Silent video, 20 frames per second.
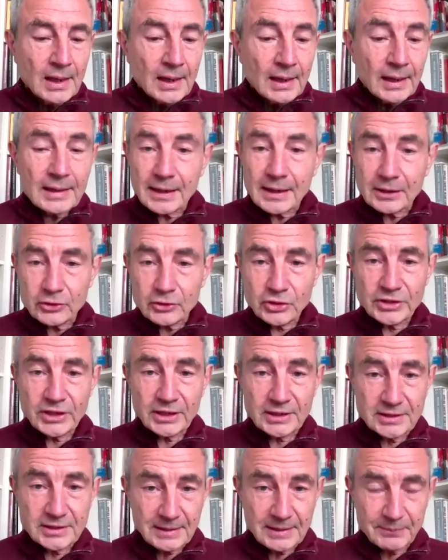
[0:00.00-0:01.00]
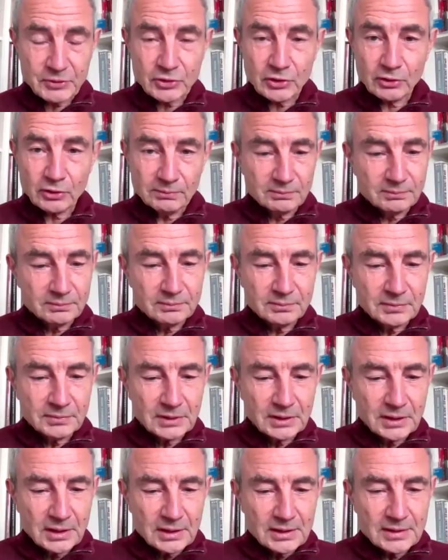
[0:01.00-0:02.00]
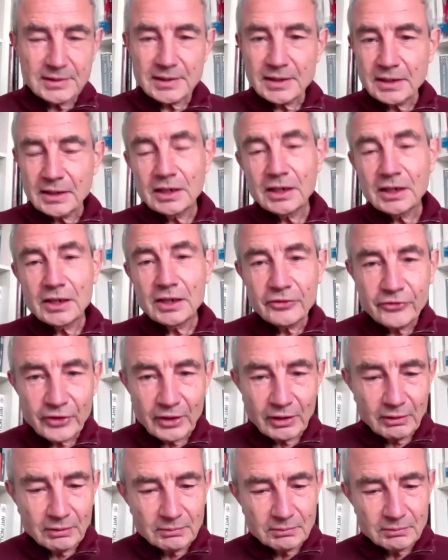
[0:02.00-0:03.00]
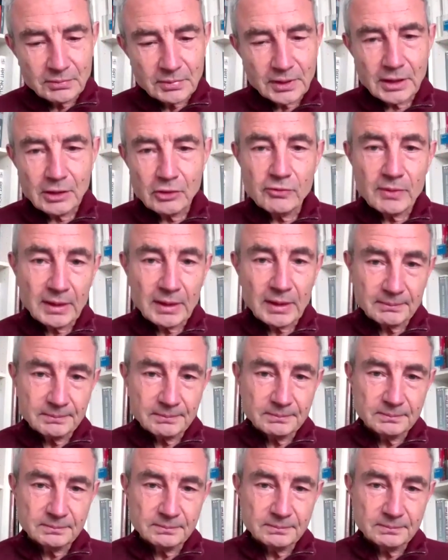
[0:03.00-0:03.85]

Et il y a deux exceptions, c'est l'éléphant et l'humain.